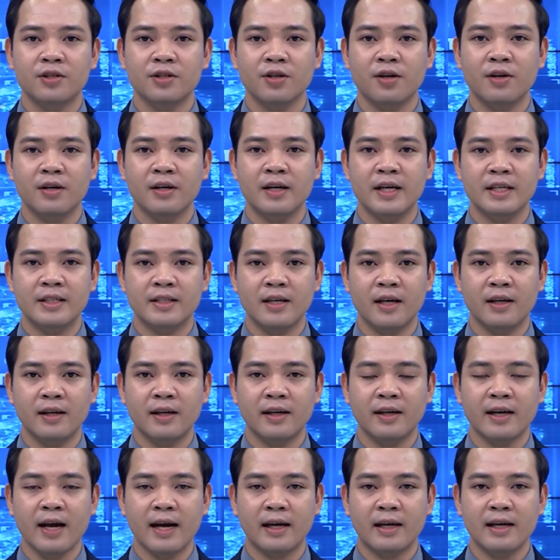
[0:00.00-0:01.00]
cho người dân
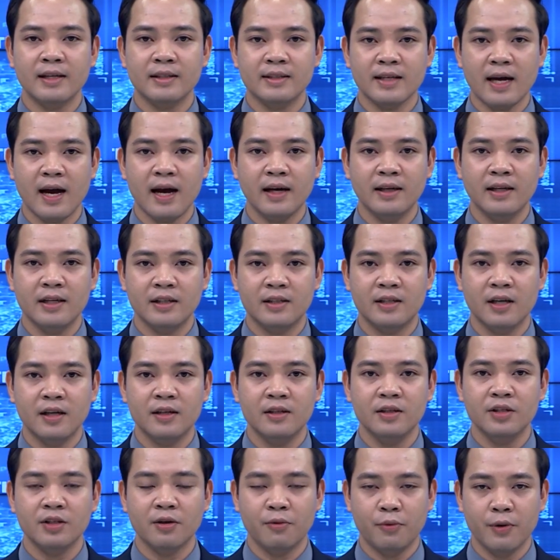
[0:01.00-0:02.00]
tại các xã thị
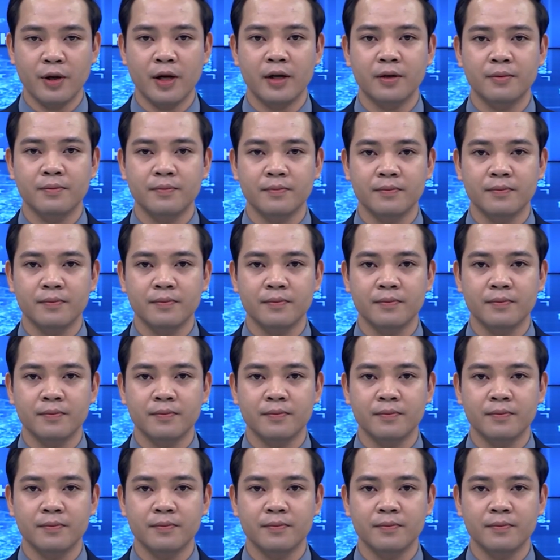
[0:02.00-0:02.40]
trấn trong huyện.